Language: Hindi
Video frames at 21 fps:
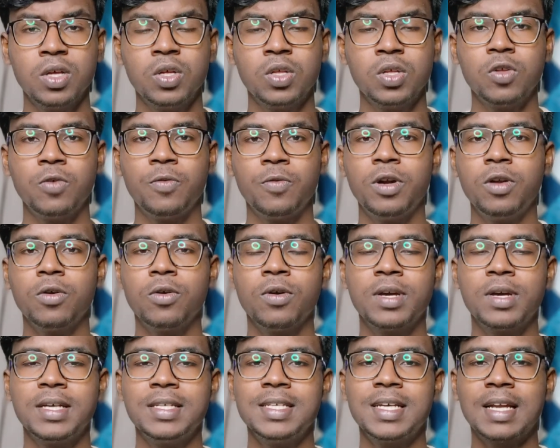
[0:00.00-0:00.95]
तो वीडियो को
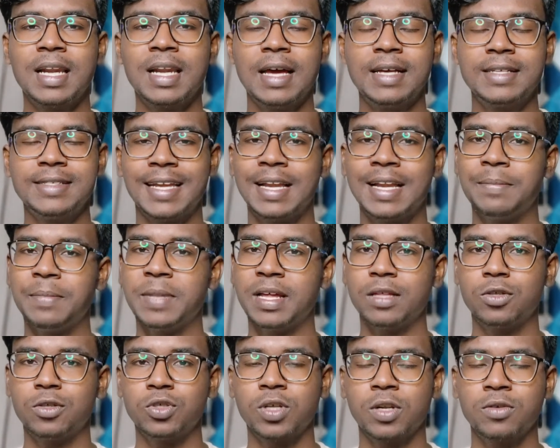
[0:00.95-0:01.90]
कीजिए एक लाइक चैनल में ना तो
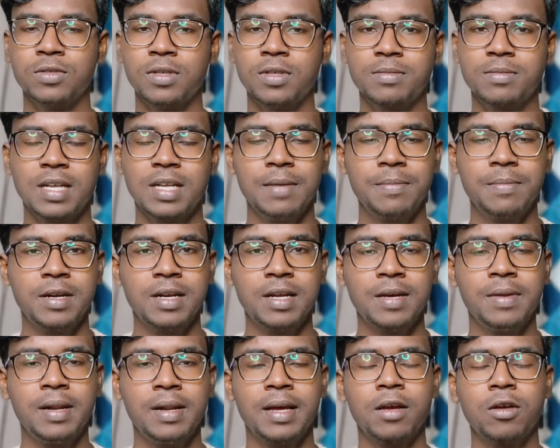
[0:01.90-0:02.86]
चैनल को सब्सक्राइब करके
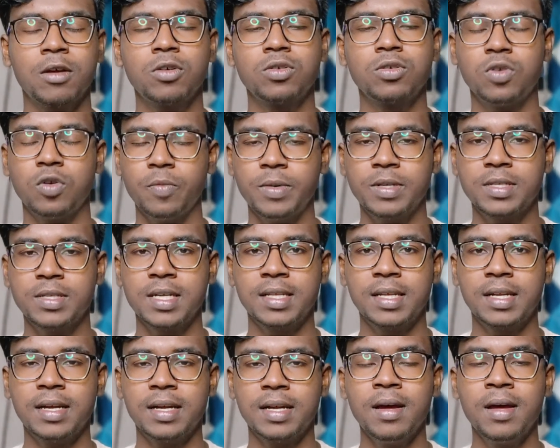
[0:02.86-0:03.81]
बेलाइकन को जरूर प्रेस कर देना